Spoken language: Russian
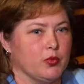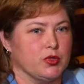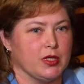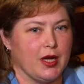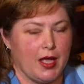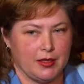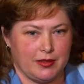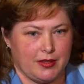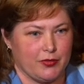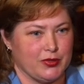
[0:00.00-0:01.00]

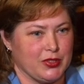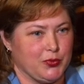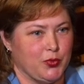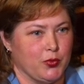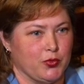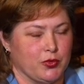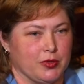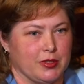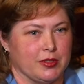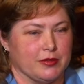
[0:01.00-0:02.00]
Музыканты, я вот даже помню
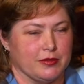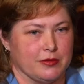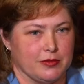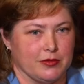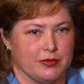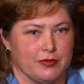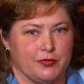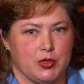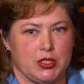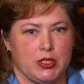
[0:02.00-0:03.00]
их ну,
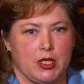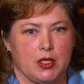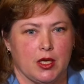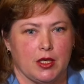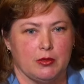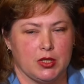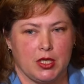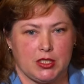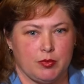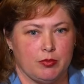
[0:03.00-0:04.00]
впечатление, они, мне
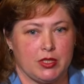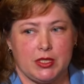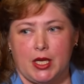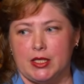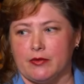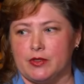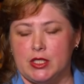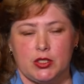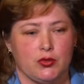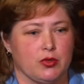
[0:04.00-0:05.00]
кажется, побросали там
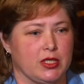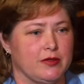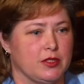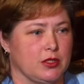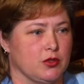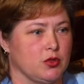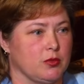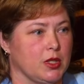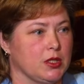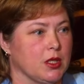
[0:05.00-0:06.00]
все шнуры, все
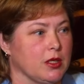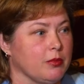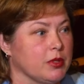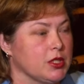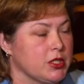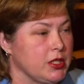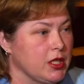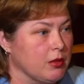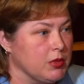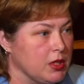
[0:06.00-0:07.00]
инструменты, они подошли
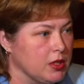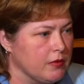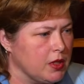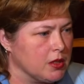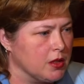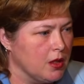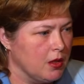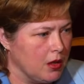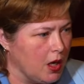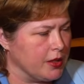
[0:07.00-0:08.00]
ко мне и говорят,
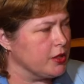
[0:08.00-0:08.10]
«А